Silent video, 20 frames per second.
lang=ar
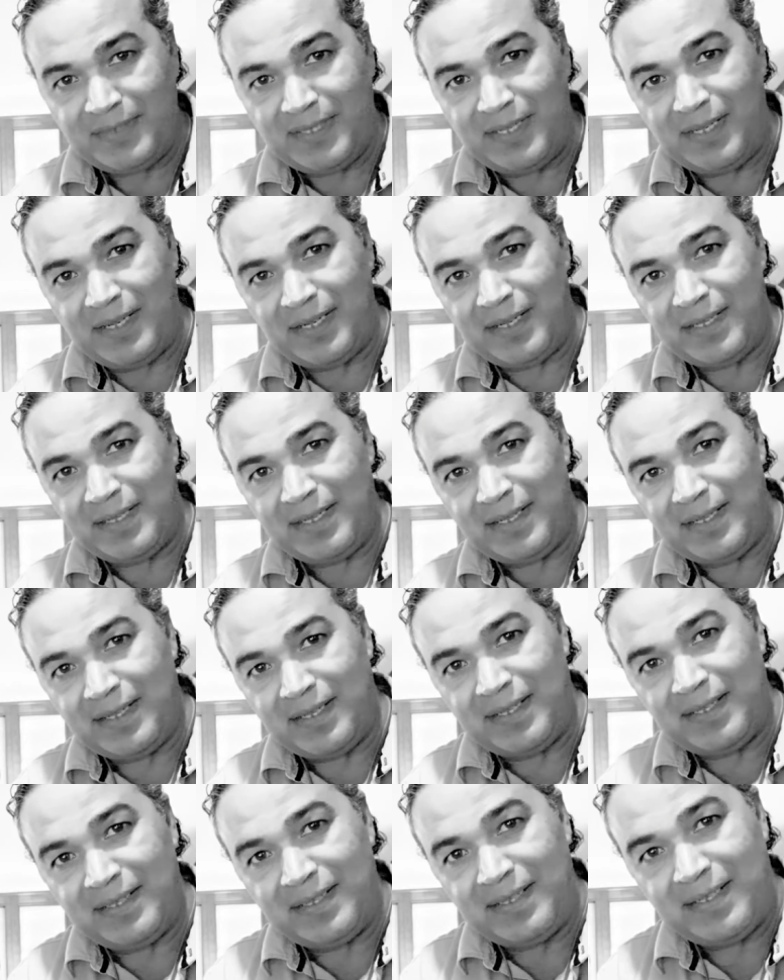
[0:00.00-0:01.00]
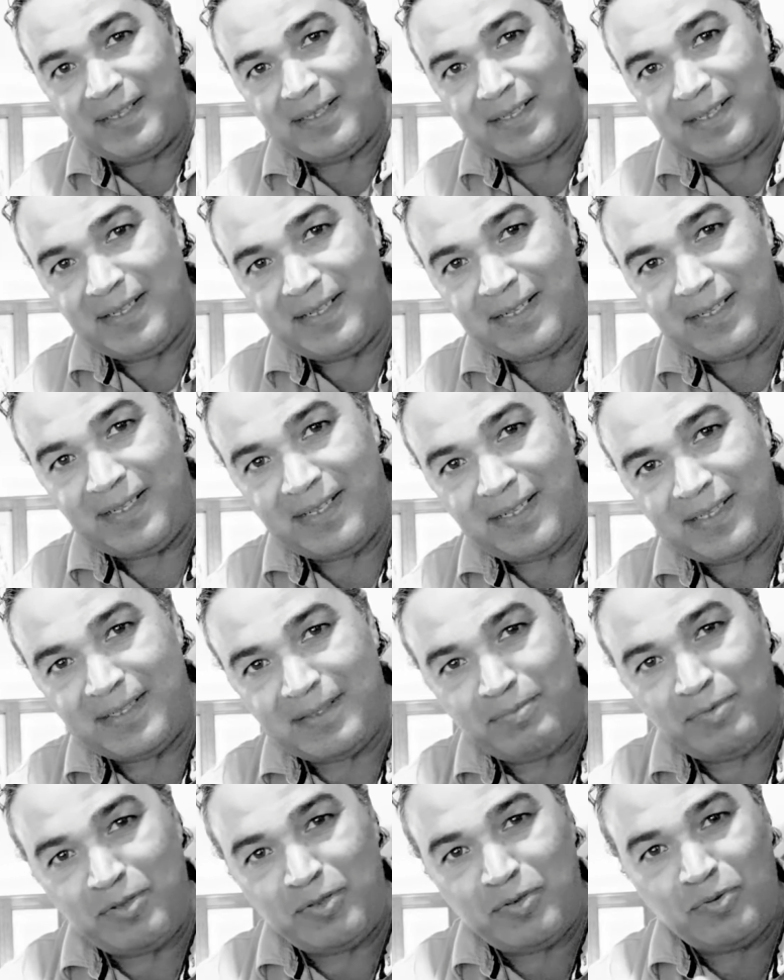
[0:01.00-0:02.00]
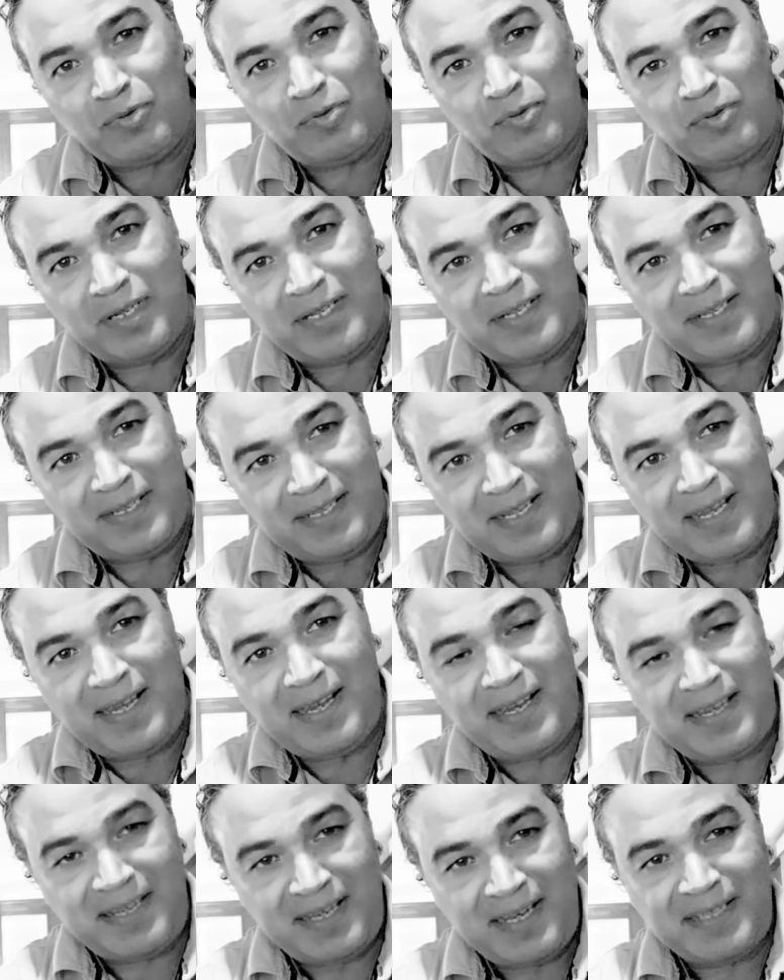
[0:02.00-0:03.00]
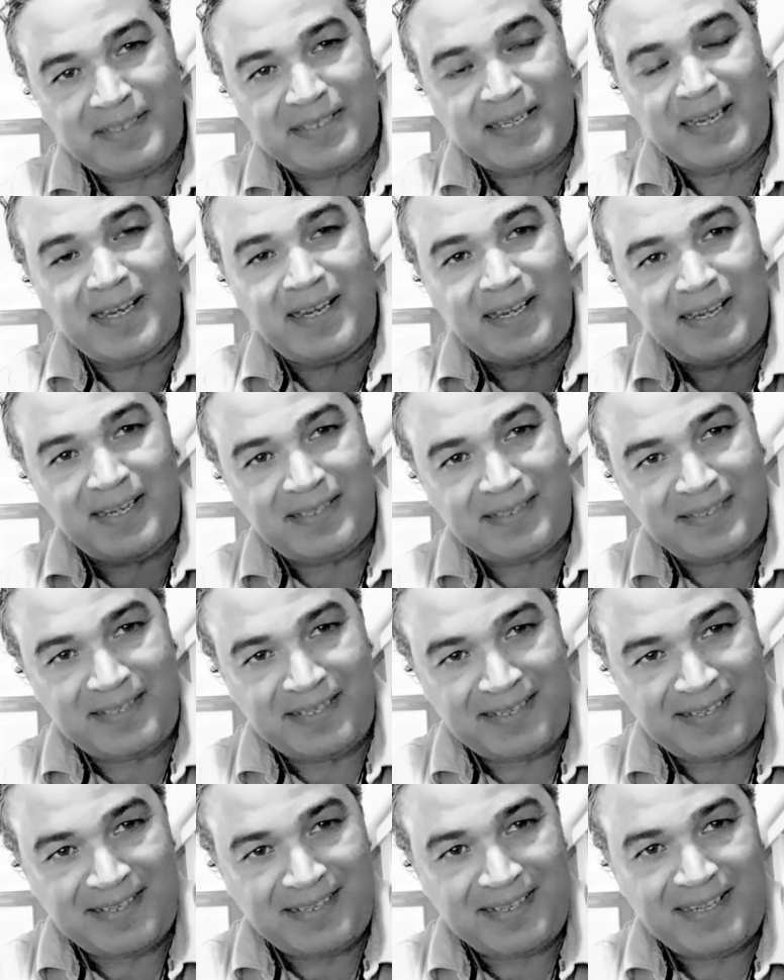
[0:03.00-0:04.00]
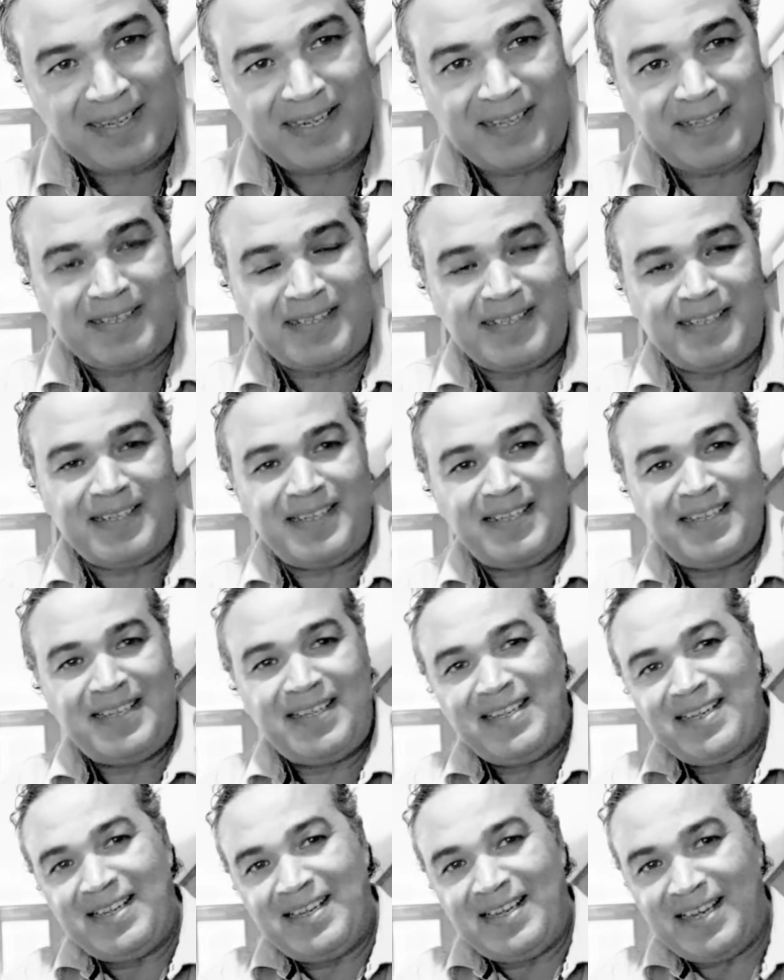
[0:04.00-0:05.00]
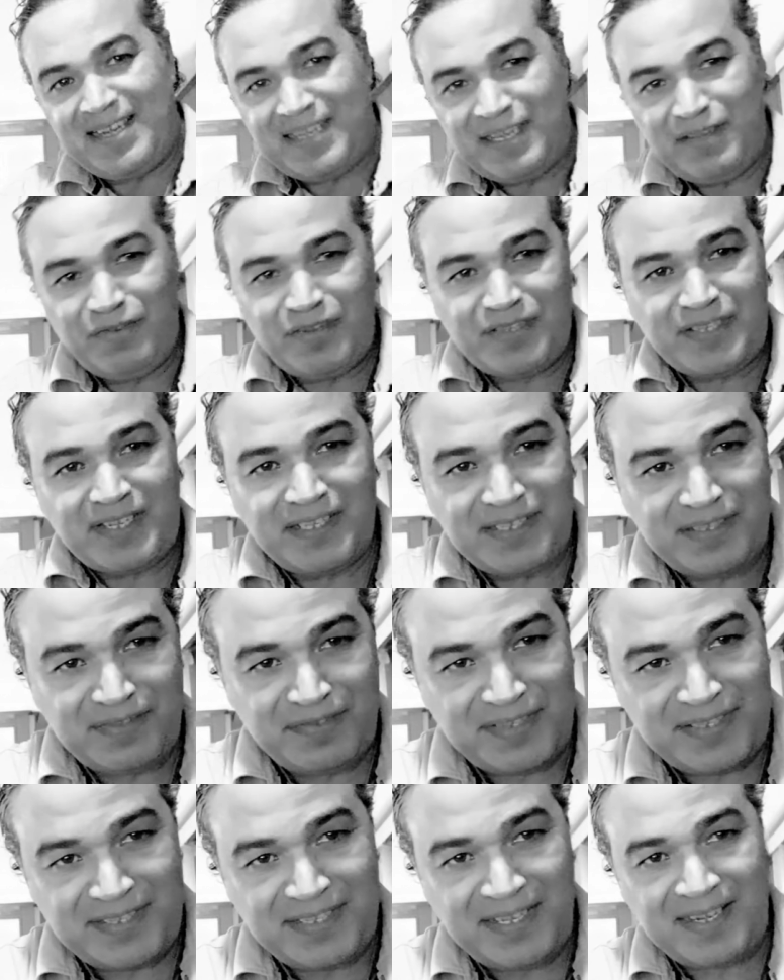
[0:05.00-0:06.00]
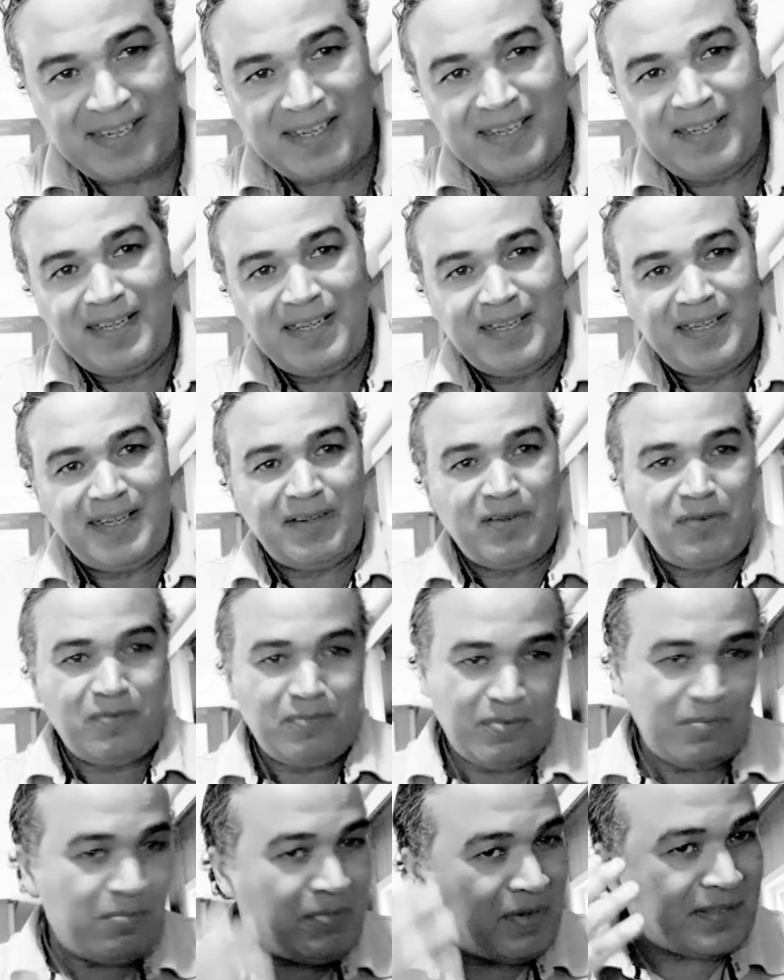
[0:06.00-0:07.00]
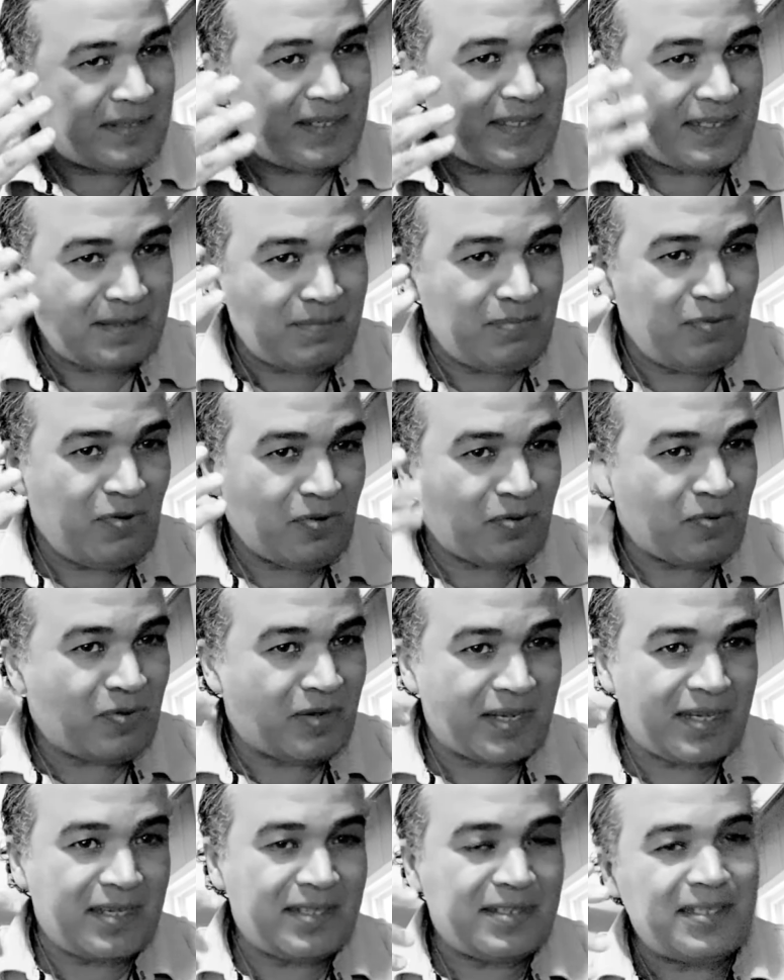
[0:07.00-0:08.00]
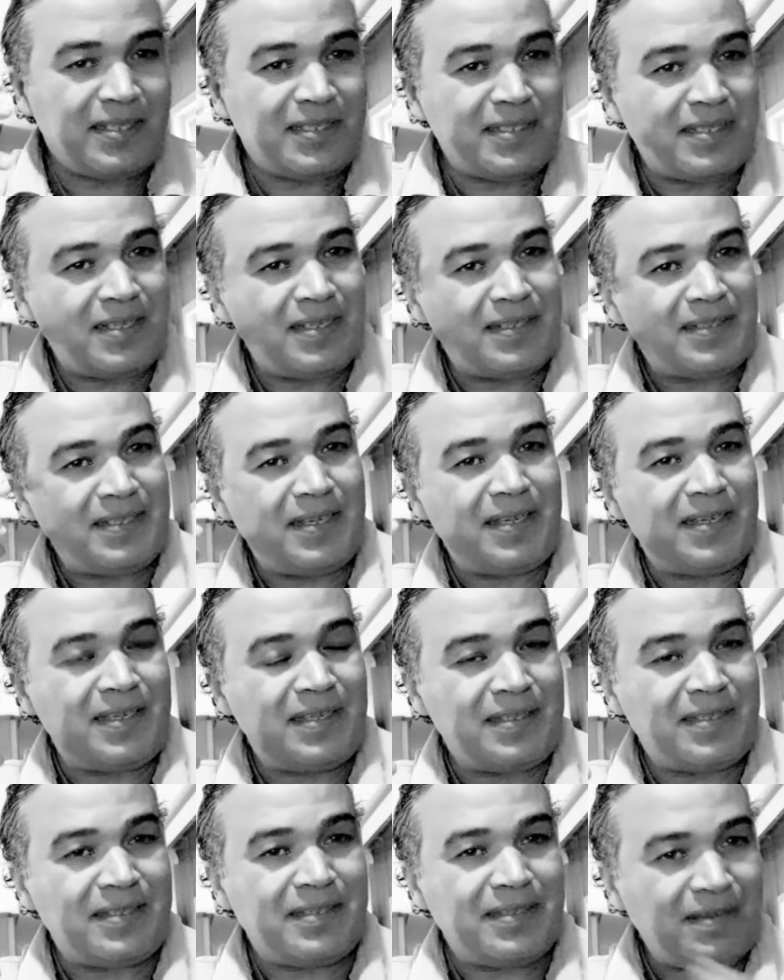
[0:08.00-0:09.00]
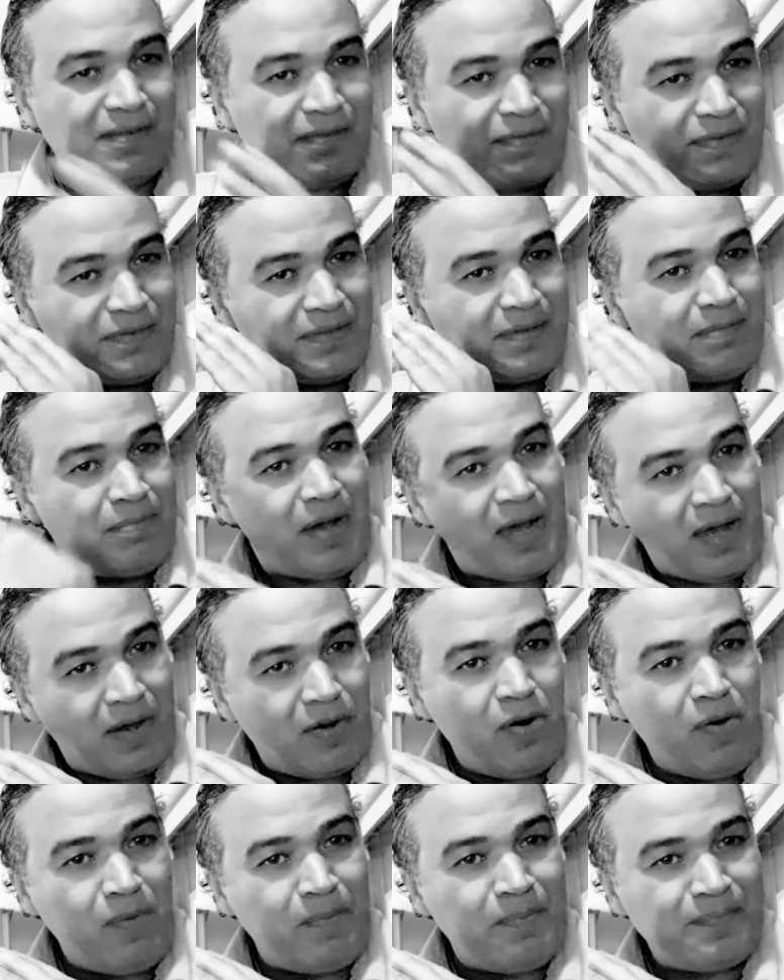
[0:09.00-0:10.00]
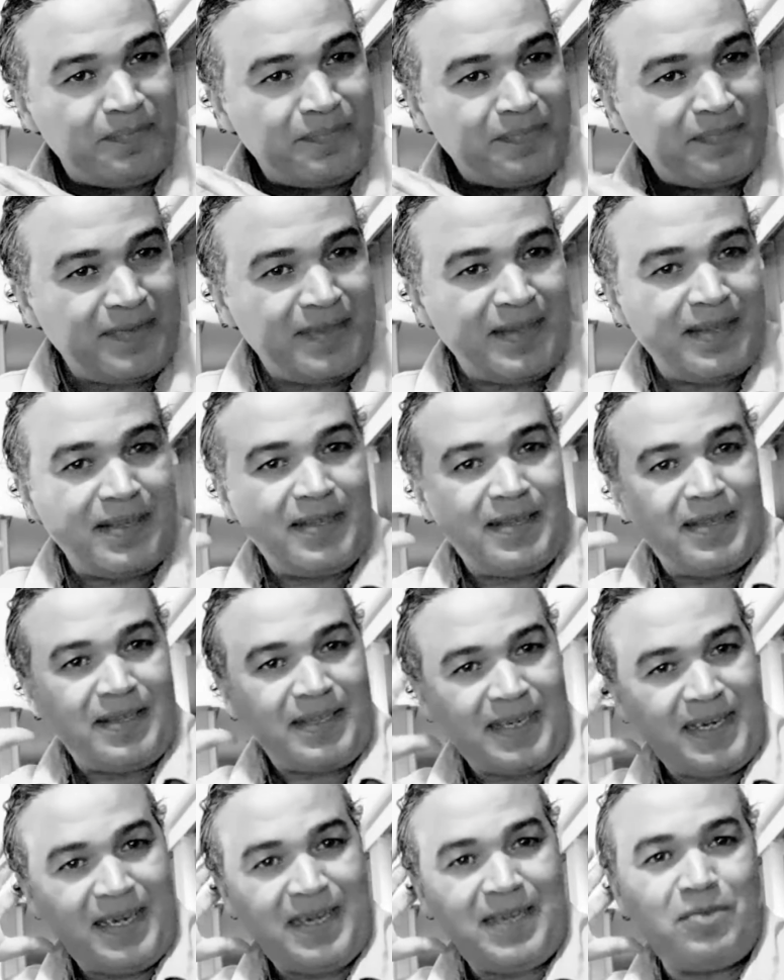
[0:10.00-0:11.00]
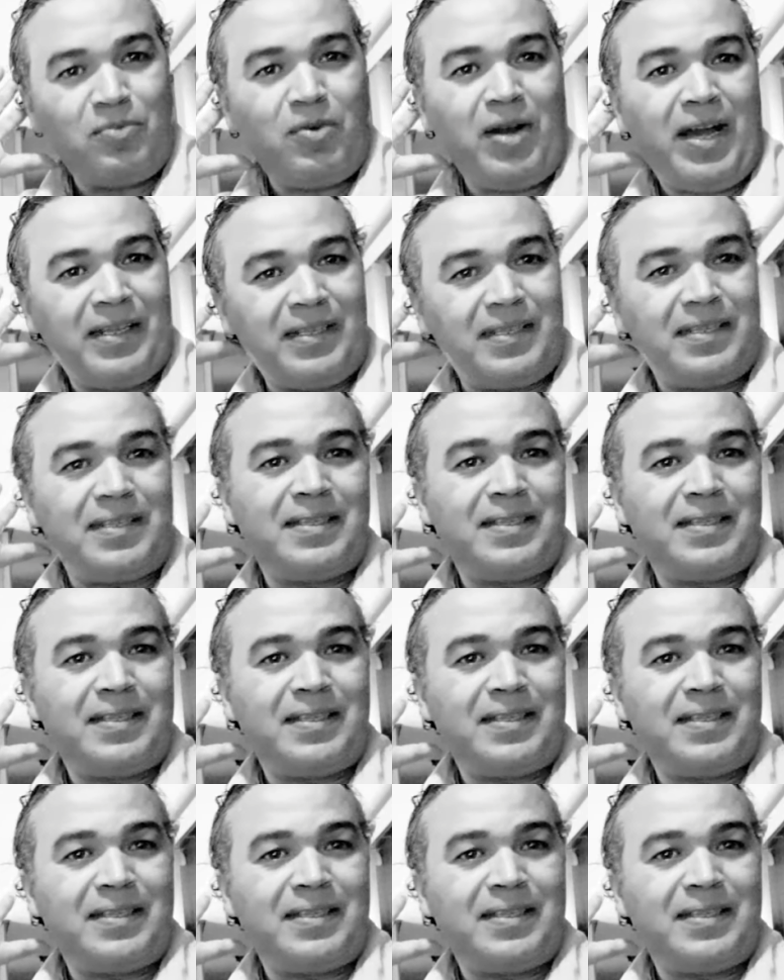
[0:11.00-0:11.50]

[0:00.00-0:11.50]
آه، سميتو الايات ها هاد هاد ها كيفاش كتفسر هما تيسمعوك ولكن تيس تي في دماغهم كاين واحد